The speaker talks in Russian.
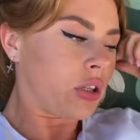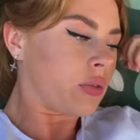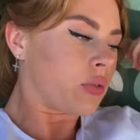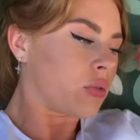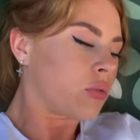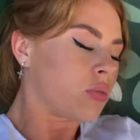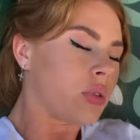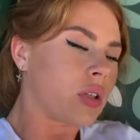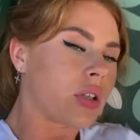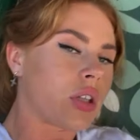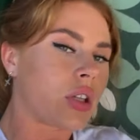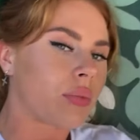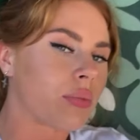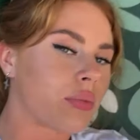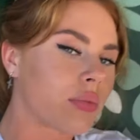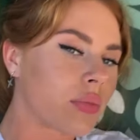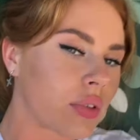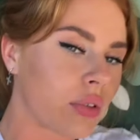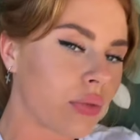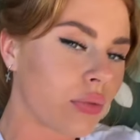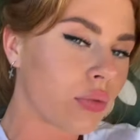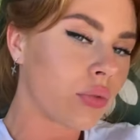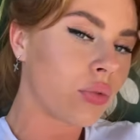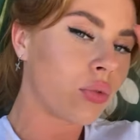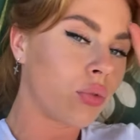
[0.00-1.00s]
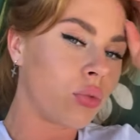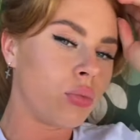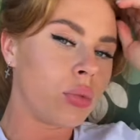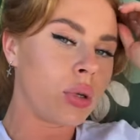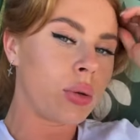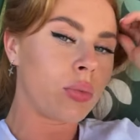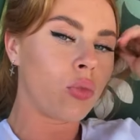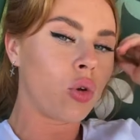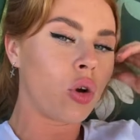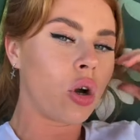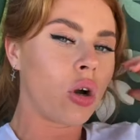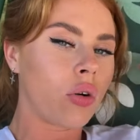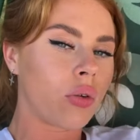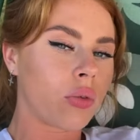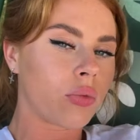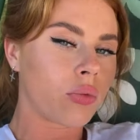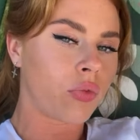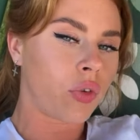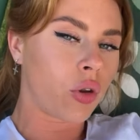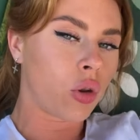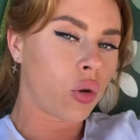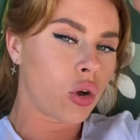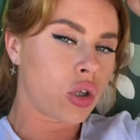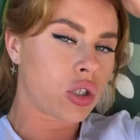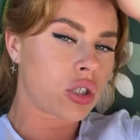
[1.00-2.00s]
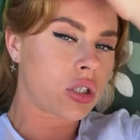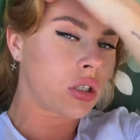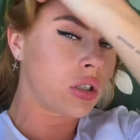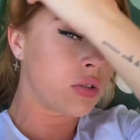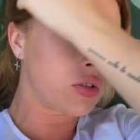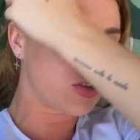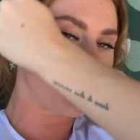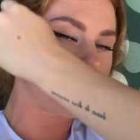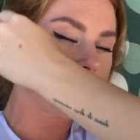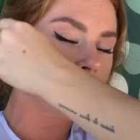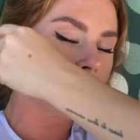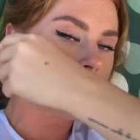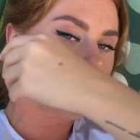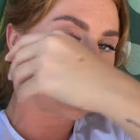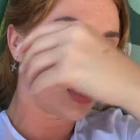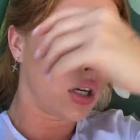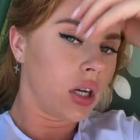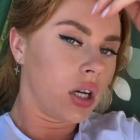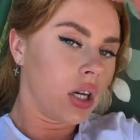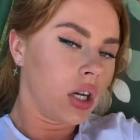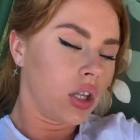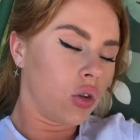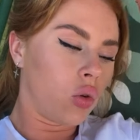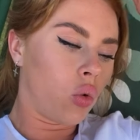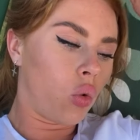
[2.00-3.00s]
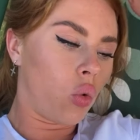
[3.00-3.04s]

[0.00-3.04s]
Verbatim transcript: У, меня там, ну, у меня много волос, они в смысле,